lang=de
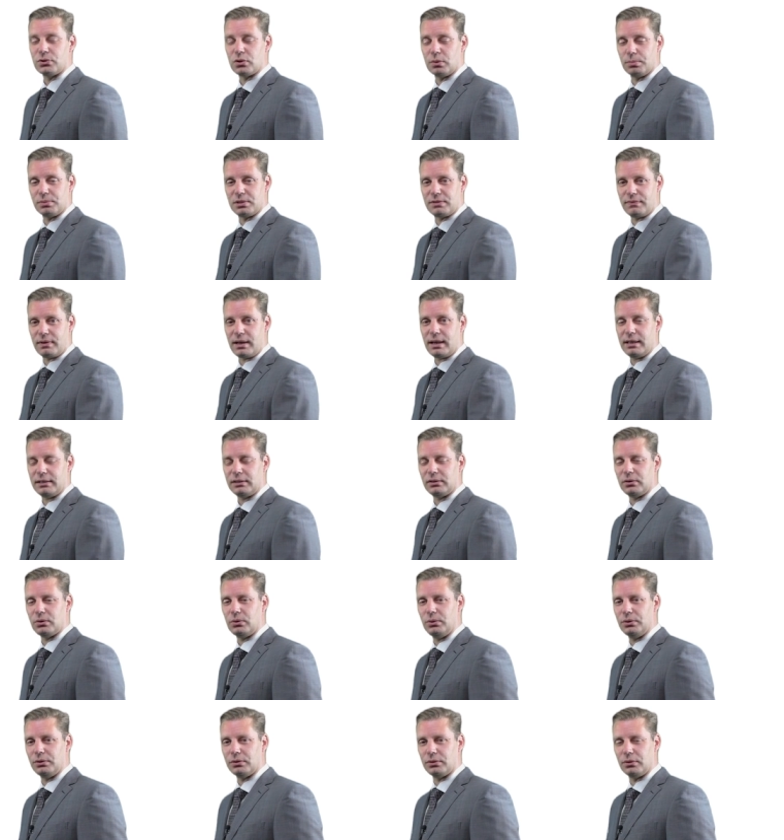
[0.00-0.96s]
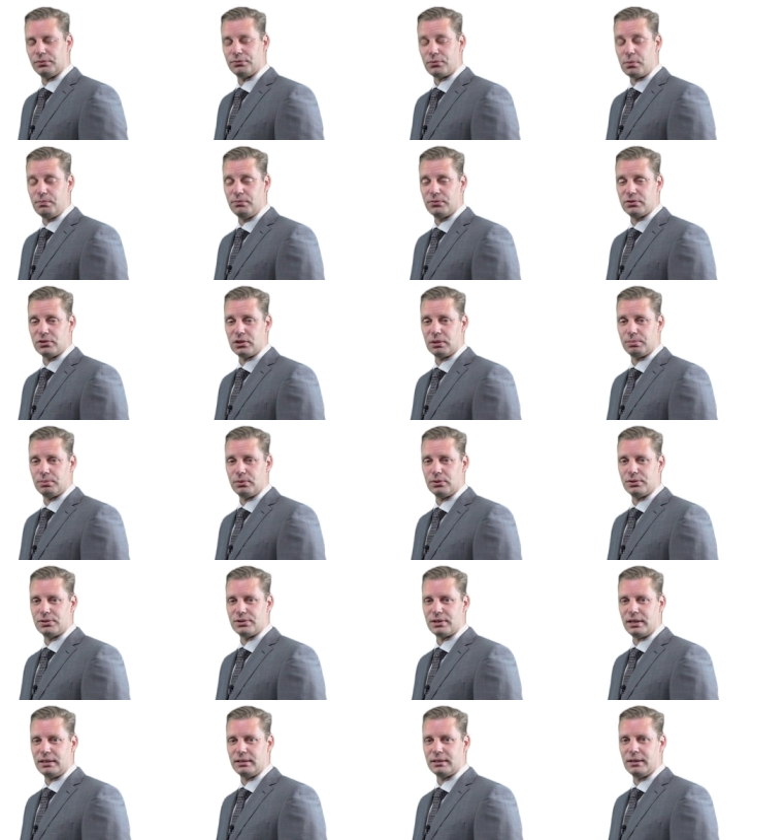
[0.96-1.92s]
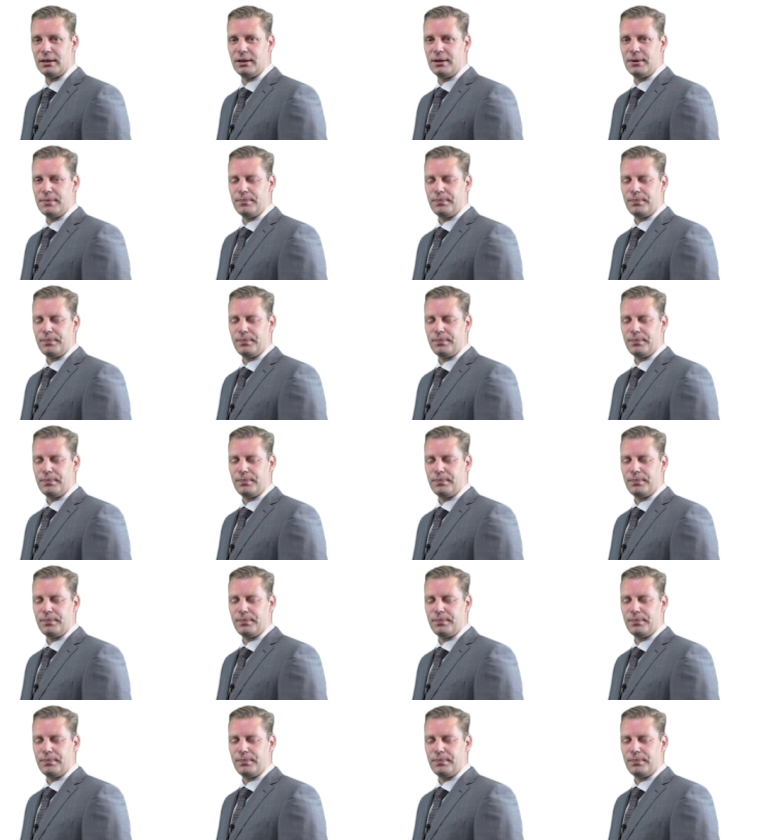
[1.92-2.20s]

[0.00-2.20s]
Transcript: Zum zweiten rund 50 Prozent